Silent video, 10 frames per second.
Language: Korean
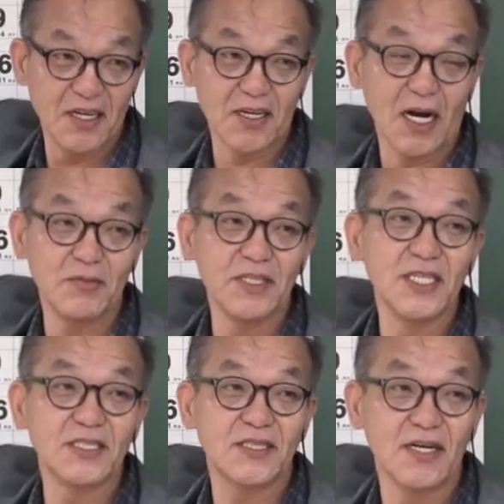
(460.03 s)
그러면
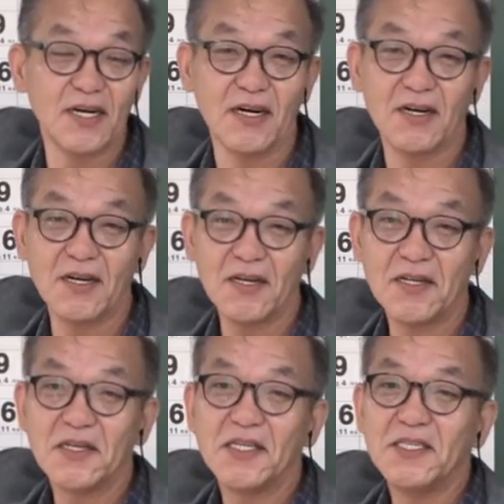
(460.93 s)
여기서
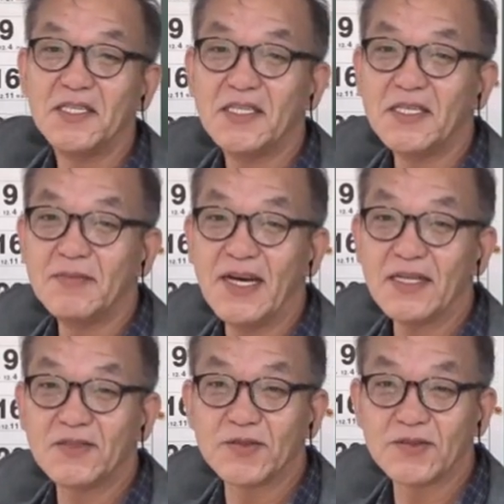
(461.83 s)

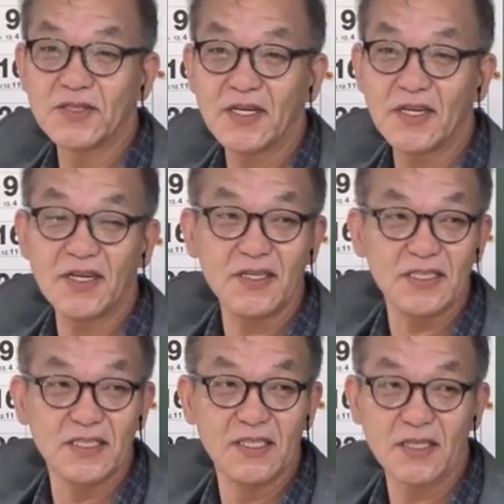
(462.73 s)

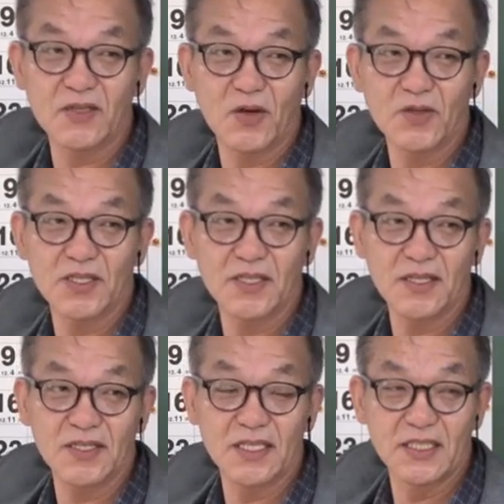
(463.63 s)
일백수성,
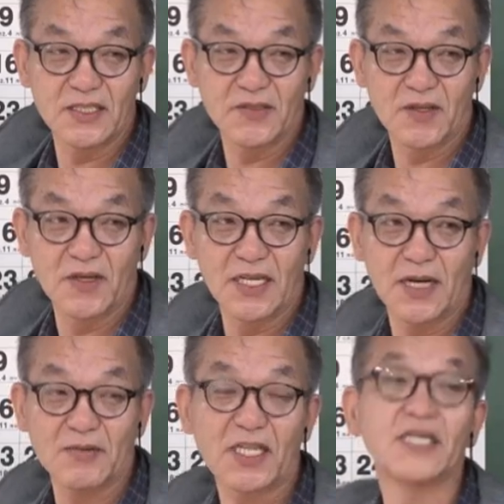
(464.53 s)
이억토성 이런 식으로 흘러갑니다.